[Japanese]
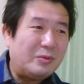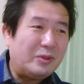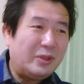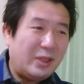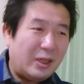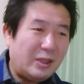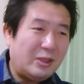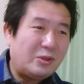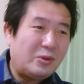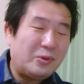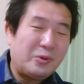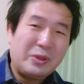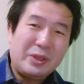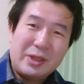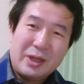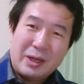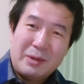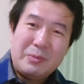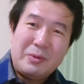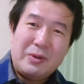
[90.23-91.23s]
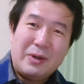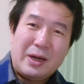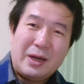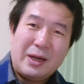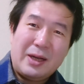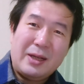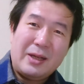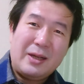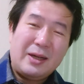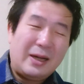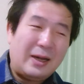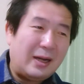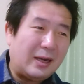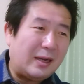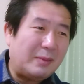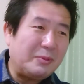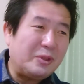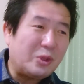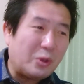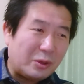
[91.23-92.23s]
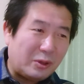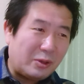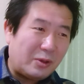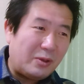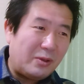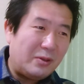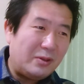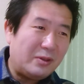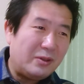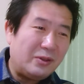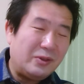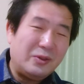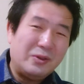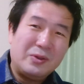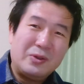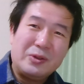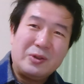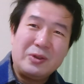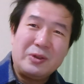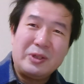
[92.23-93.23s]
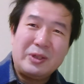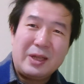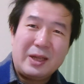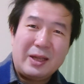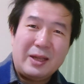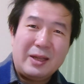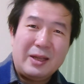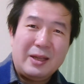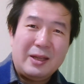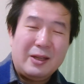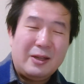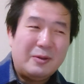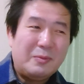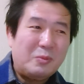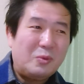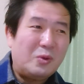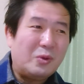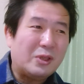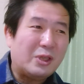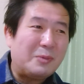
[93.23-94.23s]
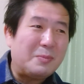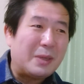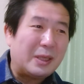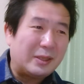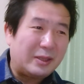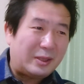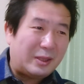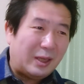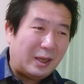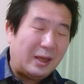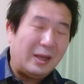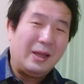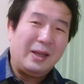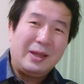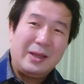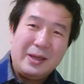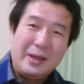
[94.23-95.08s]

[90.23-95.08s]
無理やりその日からもう赤、赤味噌ということにね、もう決まって、